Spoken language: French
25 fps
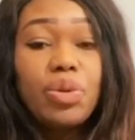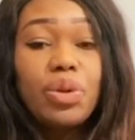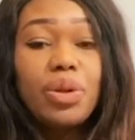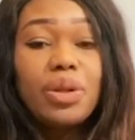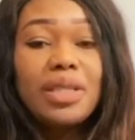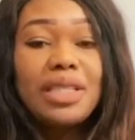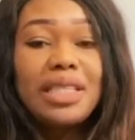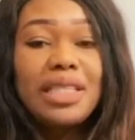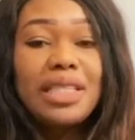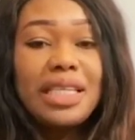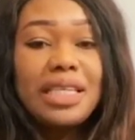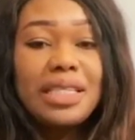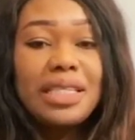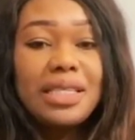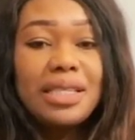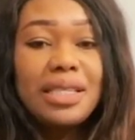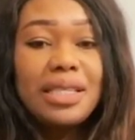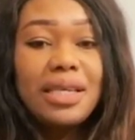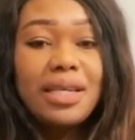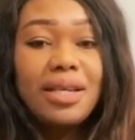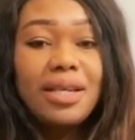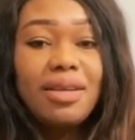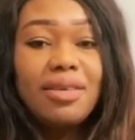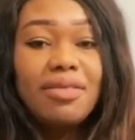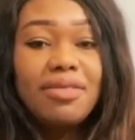tester
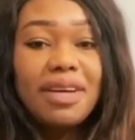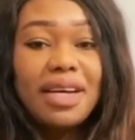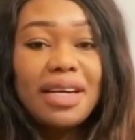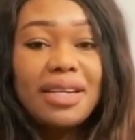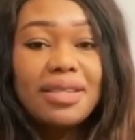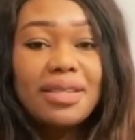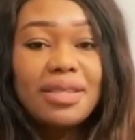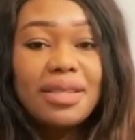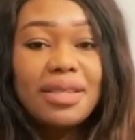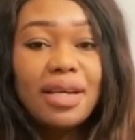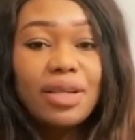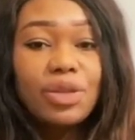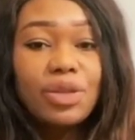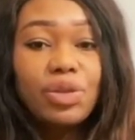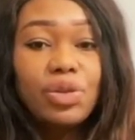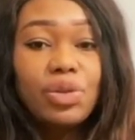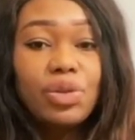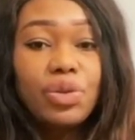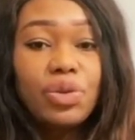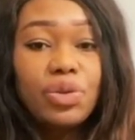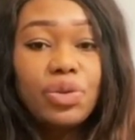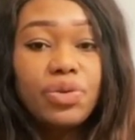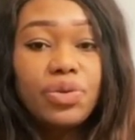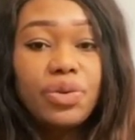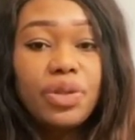les vaccins du
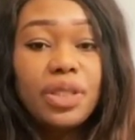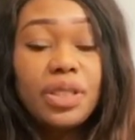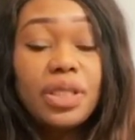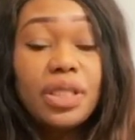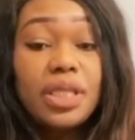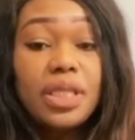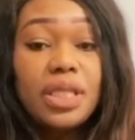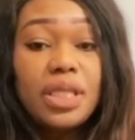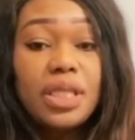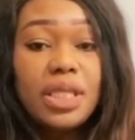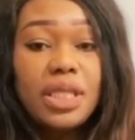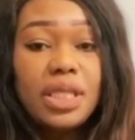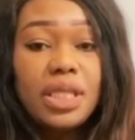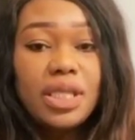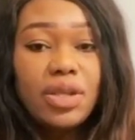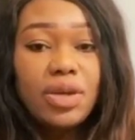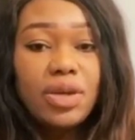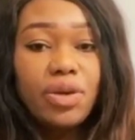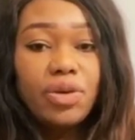Covid. 19.